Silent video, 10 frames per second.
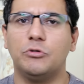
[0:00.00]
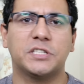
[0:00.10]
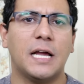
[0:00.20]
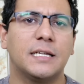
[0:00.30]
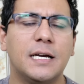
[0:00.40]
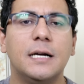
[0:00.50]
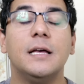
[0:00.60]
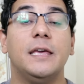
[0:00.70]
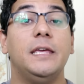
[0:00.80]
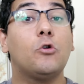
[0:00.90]
no Instagram
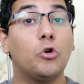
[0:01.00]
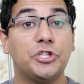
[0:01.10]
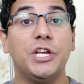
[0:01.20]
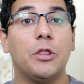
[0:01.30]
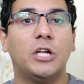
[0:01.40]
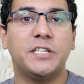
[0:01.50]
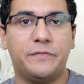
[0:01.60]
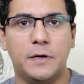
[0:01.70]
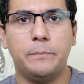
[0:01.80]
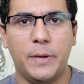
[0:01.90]
e curtir a nossa
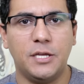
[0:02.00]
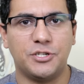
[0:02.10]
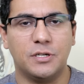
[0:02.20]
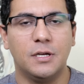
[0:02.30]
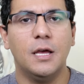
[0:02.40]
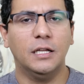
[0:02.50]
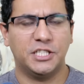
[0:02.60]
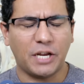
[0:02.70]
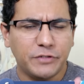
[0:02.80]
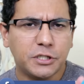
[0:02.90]
fanpage.
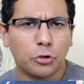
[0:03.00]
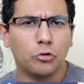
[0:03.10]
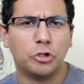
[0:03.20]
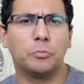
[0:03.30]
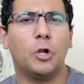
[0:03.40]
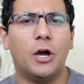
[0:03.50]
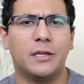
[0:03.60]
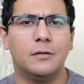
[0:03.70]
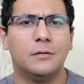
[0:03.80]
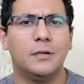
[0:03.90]
Você já visitou o nosso blog?